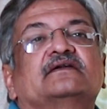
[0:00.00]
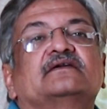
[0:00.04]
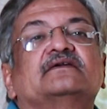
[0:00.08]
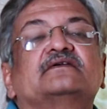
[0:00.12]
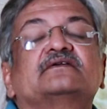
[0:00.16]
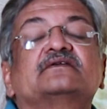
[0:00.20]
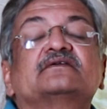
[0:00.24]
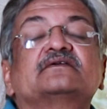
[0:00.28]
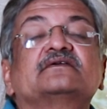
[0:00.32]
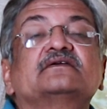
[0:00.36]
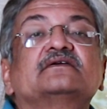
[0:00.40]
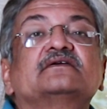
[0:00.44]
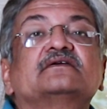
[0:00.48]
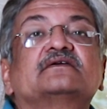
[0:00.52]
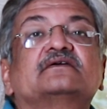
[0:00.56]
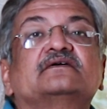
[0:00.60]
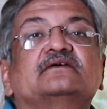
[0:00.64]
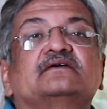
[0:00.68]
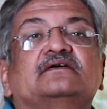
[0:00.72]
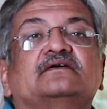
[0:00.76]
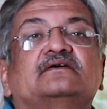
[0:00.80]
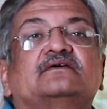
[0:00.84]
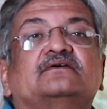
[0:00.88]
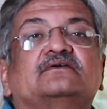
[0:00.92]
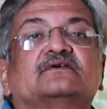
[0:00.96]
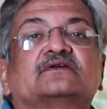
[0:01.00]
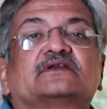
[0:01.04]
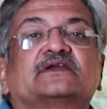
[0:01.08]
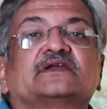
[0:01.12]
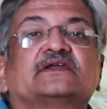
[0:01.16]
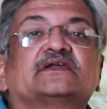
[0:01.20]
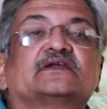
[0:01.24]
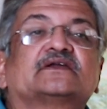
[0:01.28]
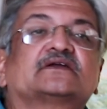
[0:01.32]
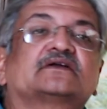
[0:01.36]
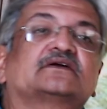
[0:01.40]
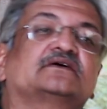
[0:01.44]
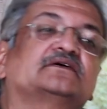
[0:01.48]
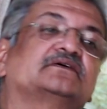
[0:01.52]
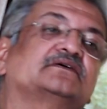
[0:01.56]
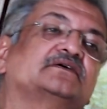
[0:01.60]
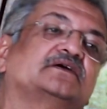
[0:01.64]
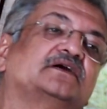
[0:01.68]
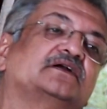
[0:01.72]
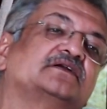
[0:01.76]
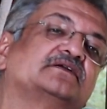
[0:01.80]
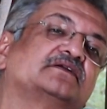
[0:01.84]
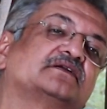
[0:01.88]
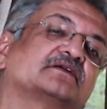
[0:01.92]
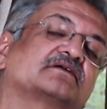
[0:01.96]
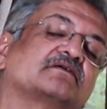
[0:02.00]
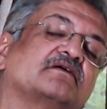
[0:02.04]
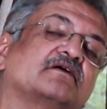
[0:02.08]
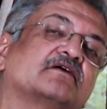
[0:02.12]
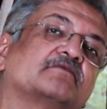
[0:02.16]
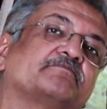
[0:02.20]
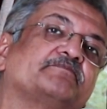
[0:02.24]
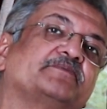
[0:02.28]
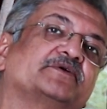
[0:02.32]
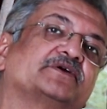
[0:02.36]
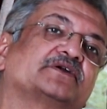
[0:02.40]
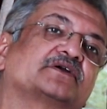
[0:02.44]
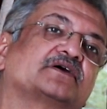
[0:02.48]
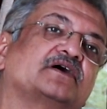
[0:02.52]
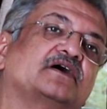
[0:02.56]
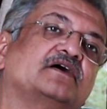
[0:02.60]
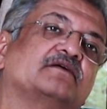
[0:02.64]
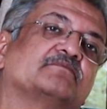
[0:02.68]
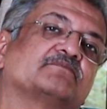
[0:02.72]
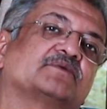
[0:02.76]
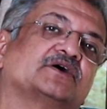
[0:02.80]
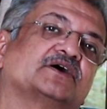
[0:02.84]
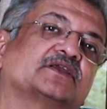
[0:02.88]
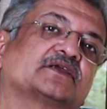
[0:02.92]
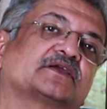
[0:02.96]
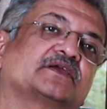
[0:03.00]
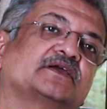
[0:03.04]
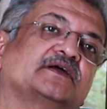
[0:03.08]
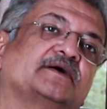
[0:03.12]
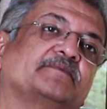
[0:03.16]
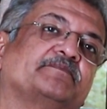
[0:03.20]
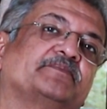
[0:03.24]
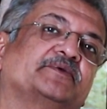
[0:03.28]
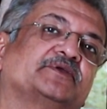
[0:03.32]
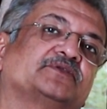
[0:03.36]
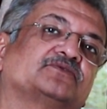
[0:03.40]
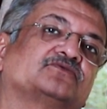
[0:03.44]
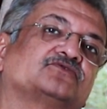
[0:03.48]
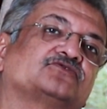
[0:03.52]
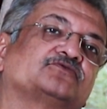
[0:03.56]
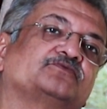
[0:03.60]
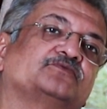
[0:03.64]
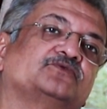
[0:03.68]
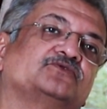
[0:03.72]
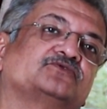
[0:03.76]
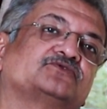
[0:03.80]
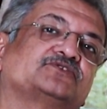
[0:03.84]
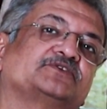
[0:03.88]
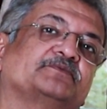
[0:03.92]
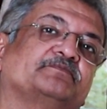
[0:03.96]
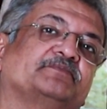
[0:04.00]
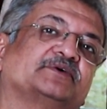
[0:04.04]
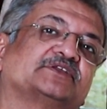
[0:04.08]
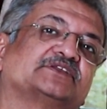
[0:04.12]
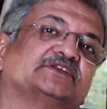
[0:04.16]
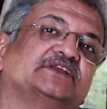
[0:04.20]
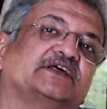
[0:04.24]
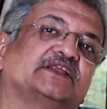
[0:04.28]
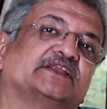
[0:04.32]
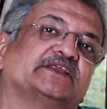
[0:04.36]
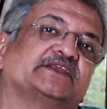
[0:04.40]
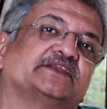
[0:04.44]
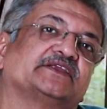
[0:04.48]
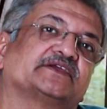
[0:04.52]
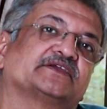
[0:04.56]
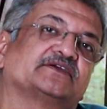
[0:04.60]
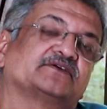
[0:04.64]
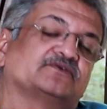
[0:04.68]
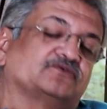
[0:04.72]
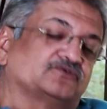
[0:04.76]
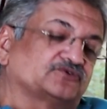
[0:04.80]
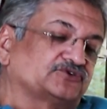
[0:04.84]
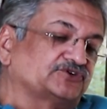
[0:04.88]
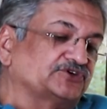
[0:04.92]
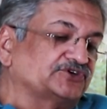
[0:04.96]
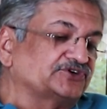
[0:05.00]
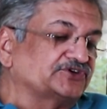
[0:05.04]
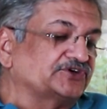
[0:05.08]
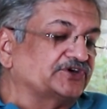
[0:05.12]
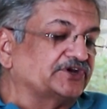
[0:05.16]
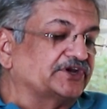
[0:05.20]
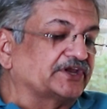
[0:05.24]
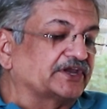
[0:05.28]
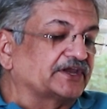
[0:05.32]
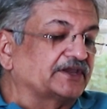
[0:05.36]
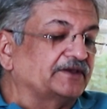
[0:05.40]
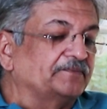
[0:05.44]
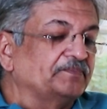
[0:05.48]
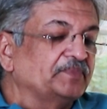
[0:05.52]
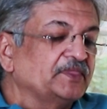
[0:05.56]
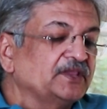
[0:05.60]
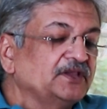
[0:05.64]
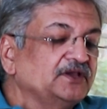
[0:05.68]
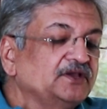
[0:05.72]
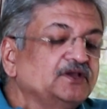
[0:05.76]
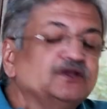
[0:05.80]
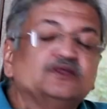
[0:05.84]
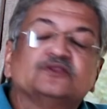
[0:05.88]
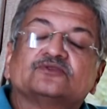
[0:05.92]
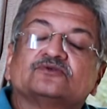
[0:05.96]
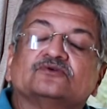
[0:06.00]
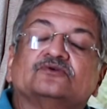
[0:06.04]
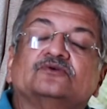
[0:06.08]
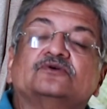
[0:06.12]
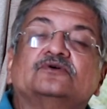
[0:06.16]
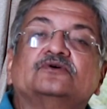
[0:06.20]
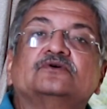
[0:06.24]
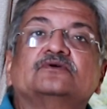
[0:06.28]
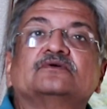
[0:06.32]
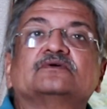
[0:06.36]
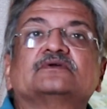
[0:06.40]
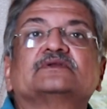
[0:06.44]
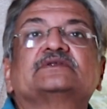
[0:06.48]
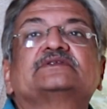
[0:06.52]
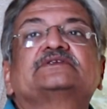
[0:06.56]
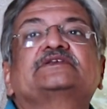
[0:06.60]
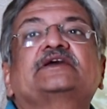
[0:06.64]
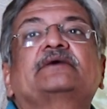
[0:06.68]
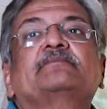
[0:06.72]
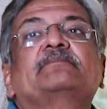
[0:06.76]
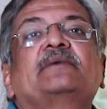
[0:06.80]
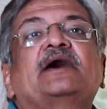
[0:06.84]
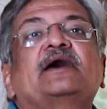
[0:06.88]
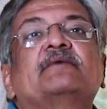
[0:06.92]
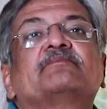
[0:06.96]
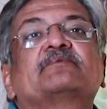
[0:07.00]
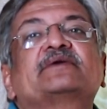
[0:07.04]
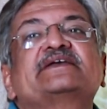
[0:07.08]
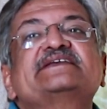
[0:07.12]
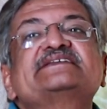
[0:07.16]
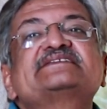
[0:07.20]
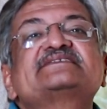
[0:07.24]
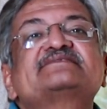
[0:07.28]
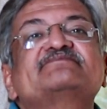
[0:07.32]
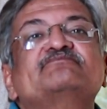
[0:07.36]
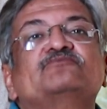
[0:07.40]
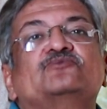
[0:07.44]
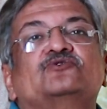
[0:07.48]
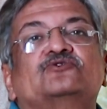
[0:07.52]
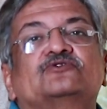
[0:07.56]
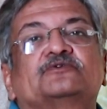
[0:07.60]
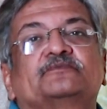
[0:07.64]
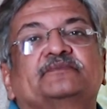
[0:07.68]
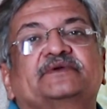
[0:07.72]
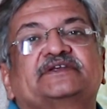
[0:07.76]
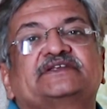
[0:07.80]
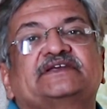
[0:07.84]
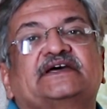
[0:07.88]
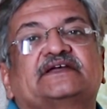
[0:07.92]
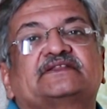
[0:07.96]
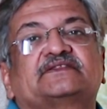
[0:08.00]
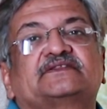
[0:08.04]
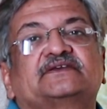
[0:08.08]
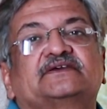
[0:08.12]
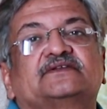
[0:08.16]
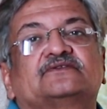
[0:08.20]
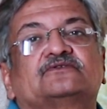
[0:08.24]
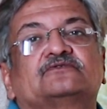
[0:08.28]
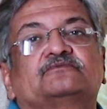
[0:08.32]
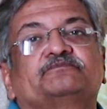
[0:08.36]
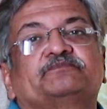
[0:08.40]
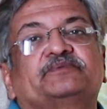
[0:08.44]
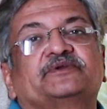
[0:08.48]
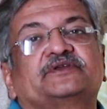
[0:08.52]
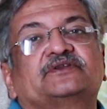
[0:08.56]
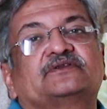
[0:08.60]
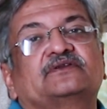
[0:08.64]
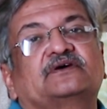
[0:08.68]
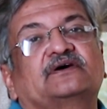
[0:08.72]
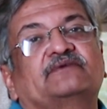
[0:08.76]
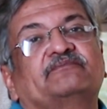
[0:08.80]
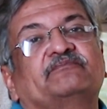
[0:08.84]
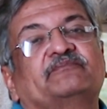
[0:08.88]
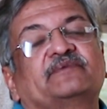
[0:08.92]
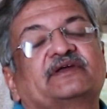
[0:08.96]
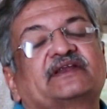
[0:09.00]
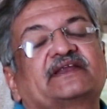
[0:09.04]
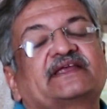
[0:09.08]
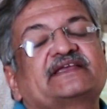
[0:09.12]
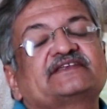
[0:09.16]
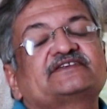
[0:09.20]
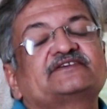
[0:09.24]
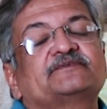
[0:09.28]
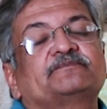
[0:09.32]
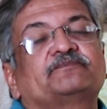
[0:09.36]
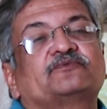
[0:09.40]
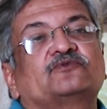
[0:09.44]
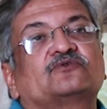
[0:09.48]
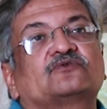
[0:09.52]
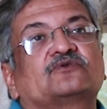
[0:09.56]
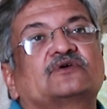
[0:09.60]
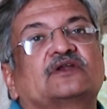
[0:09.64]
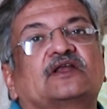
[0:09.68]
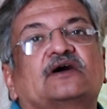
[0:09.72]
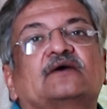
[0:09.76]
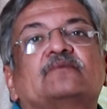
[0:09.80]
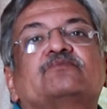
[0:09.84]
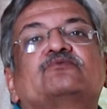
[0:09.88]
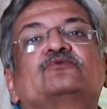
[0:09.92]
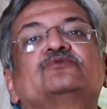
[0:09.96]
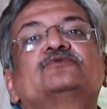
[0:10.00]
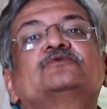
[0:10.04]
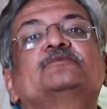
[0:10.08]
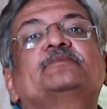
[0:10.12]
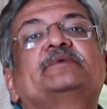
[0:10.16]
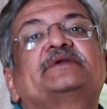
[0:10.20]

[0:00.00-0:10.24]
इंट्रीग और एक अंडर पर काम करके अपने दुश्मनों से बदला लेने की कोशिश करेंगे तो जब आप इस मोड में जाते हैं तो फिर रेसिप्रोकल आप ख़ुद